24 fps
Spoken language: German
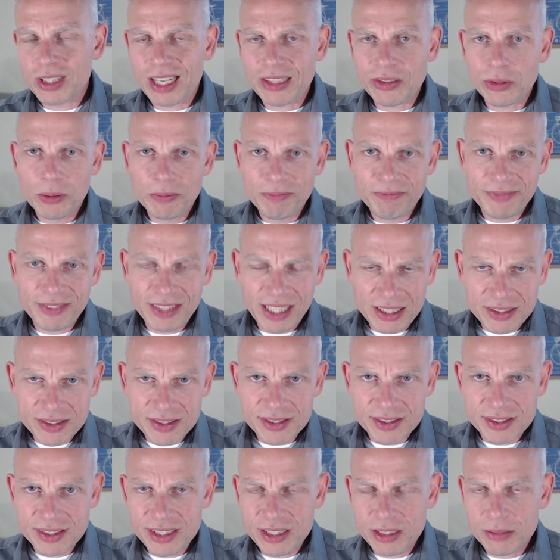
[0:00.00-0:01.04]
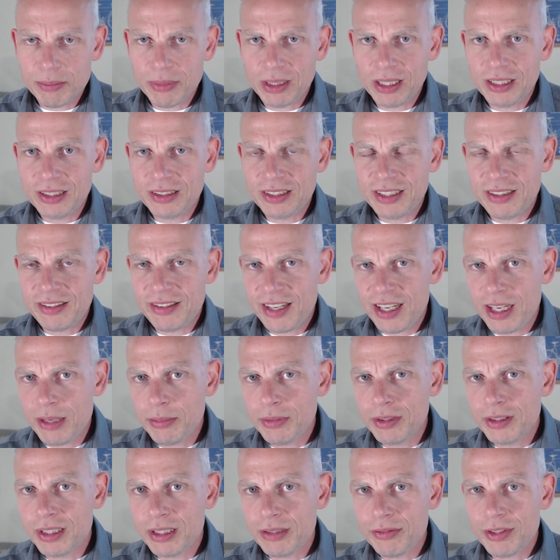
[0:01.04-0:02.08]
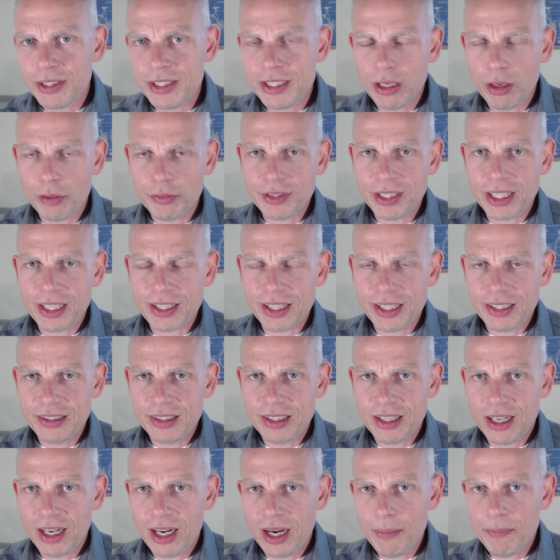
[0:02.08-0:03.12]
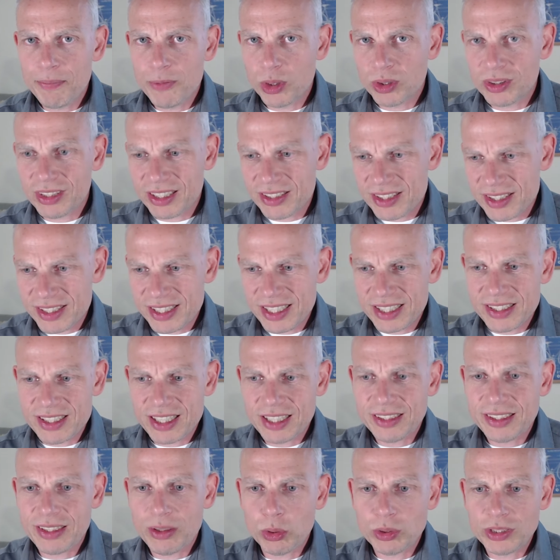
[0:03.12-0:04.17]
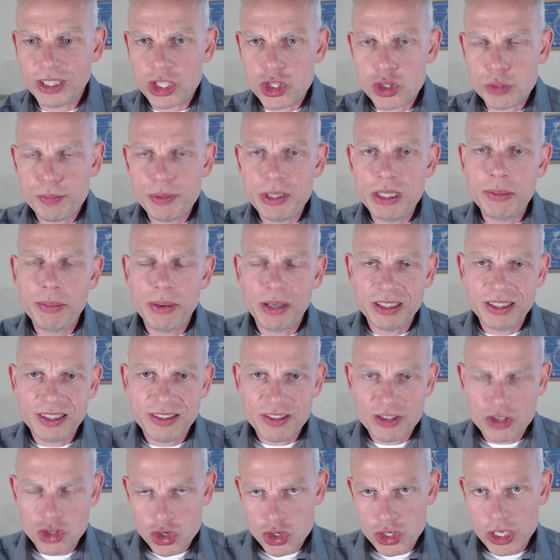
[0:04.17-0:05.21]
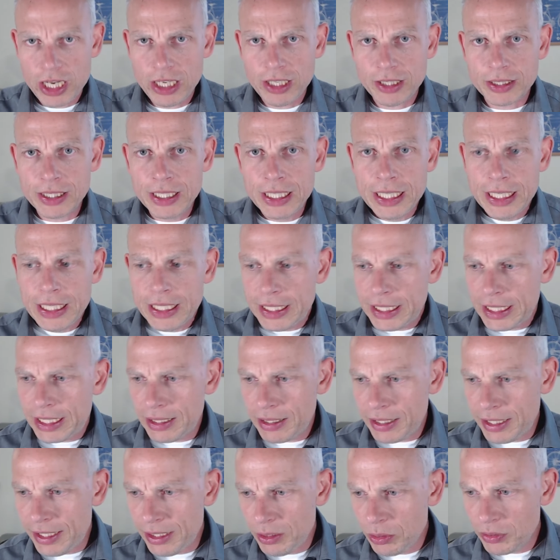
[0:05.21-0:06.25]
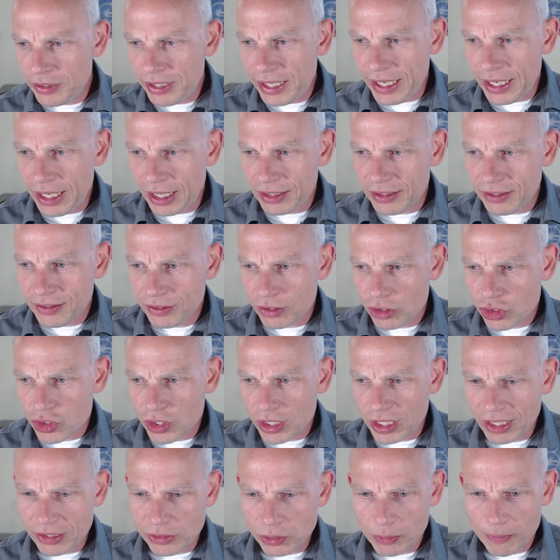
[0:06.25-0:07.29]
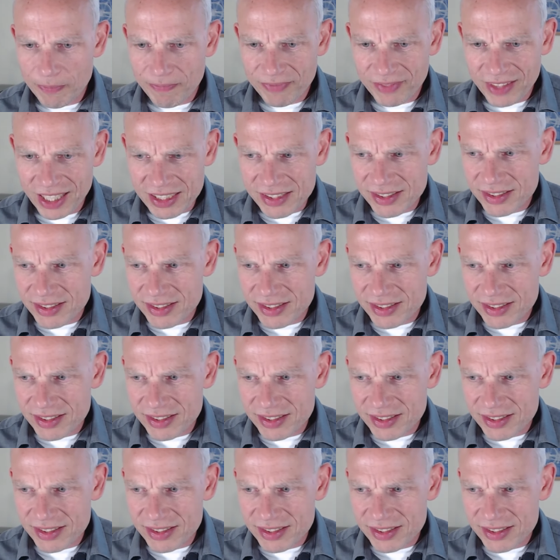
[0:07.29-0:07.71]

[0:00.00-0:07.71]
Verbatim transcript: Also das sind mal die Themen, die wir hier auf der Agenda haben. Und das ist jetzt halt auch der Spielball, dieses schnelle äh, Hin und Her an dieser Stelle. Also das